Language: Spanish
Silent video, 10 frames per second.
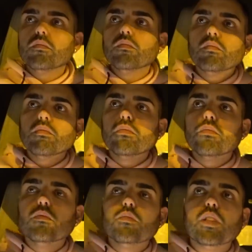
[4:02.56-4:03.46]
¿Qué más?
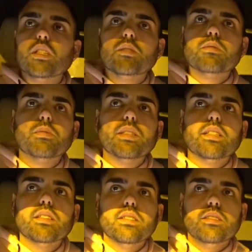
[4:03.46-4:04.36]
Buenísimo,
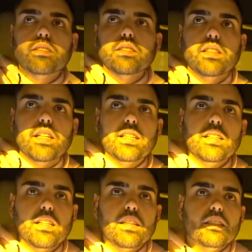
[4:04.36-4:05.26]
espérate. Sí, acá a
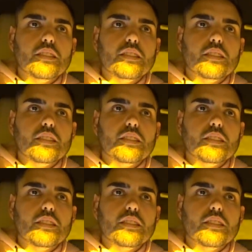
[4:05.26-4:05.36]
la izquierda,